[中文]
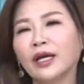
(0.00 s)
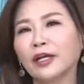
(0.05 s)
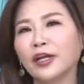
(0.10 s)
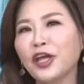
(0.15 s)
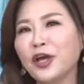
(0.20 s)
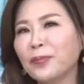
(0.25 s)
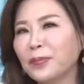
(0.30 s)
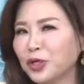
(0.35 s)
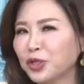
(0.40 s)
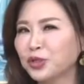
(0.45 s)

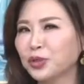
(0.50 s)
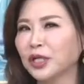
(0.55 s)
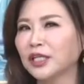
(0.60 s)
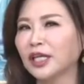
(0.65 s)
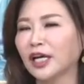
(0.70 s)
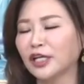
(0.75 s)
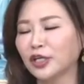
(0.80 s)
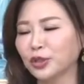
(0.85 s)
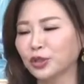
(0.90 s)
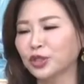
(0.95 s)
你有没有觉
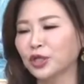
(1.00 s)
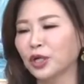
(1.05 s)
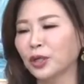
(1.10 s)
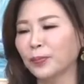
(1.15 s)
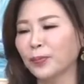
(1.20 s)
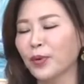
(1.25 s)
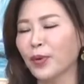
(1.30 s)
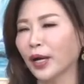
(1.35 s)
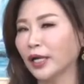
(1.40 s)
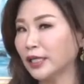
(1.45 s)
得有时
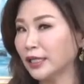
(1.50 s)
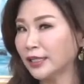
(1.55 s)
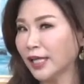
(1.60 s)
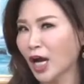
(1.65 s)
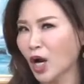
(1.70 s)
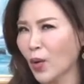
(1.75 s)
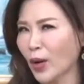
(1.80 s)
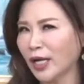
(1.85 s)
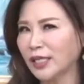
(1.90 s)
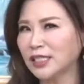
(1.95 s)
候不管你
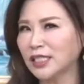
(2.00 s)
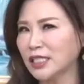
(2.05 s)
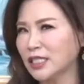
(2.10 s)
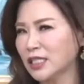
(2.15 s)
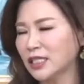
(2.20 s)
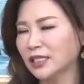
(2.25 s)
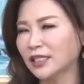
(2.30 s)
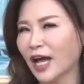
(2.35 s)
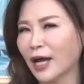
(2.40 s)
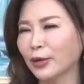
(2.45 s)
当会计
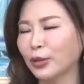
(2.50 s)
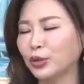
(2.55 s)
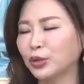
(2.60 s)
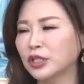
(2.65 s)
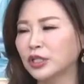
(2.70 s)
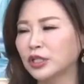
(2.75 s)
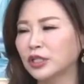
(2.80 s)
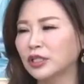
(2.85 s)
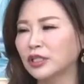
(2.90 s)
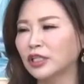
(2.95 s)
师、当律
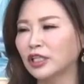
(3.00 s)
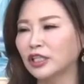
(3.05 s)
师，